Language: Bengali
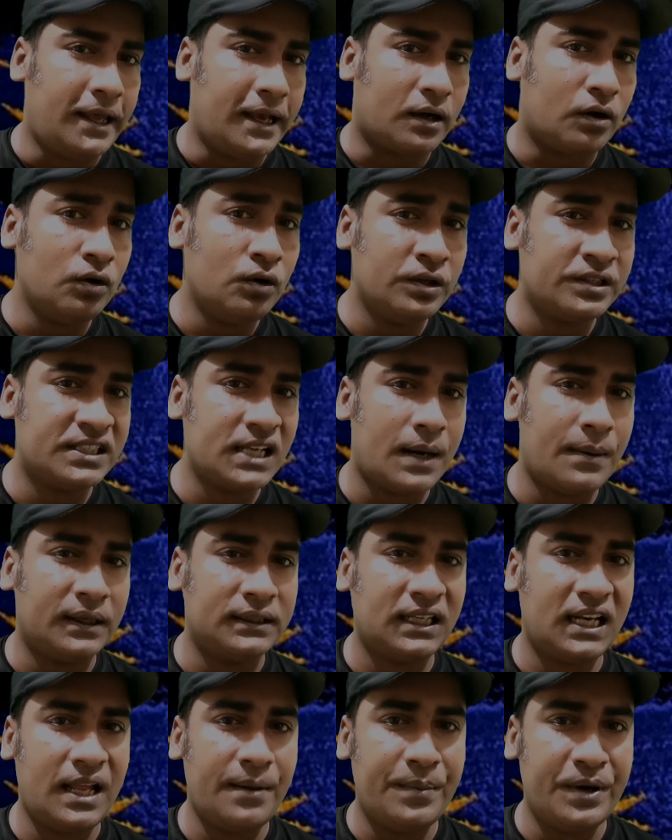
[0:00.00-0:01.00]
এখন হচ্ছে
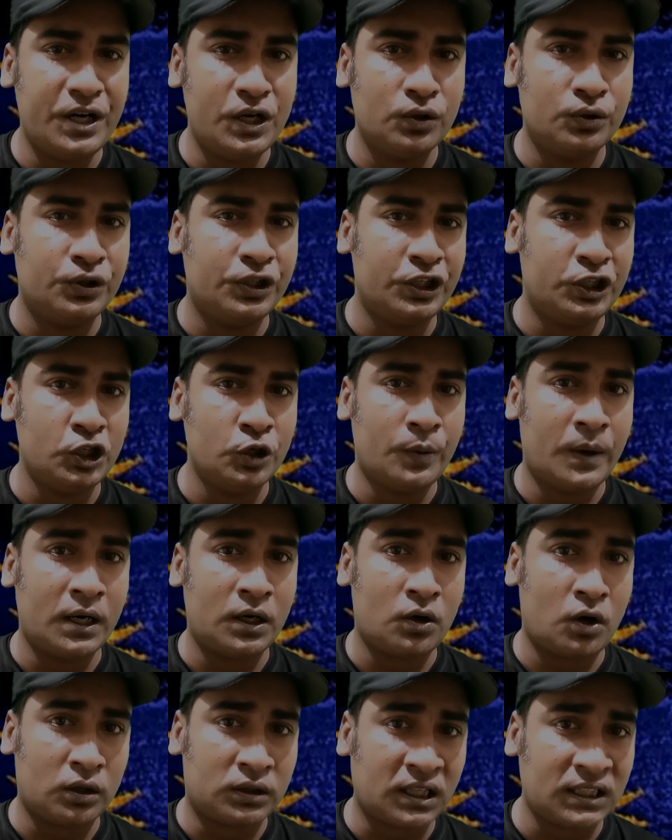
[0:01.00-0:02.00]
আমাদের এই ভিডিওর দ্বিতীয় পার্ট
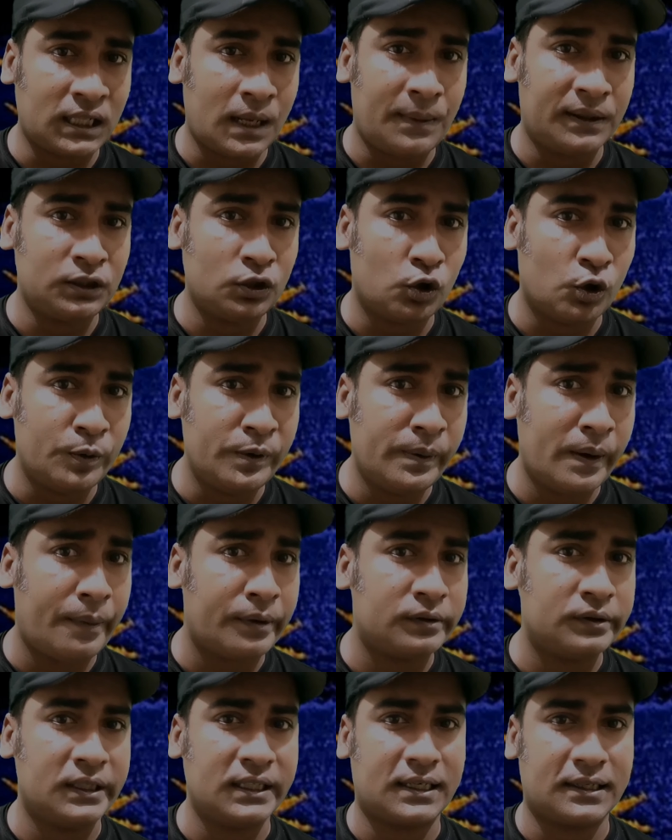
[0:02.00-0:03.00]
অর্থাৎ আমাদের
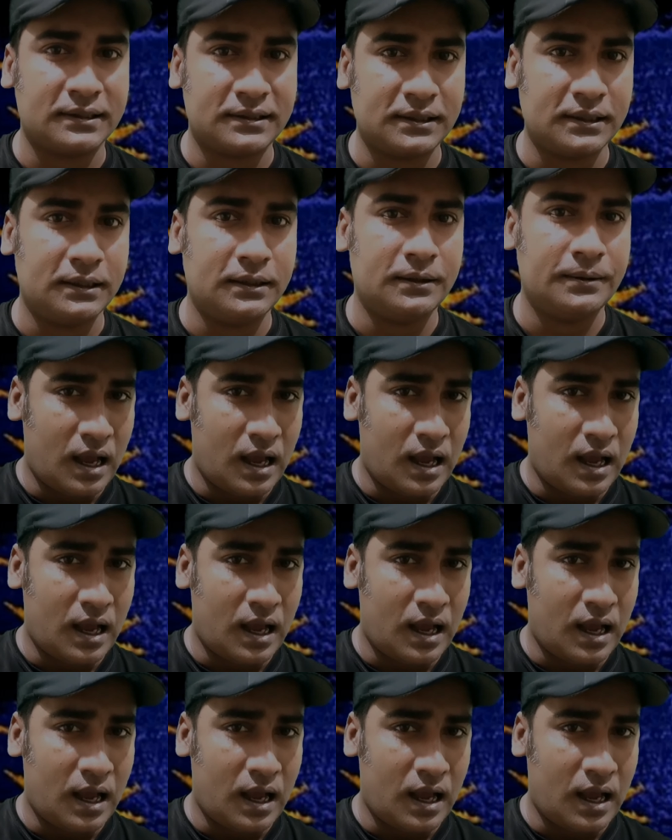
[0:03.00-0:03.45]
অভিভাবকদের কাছে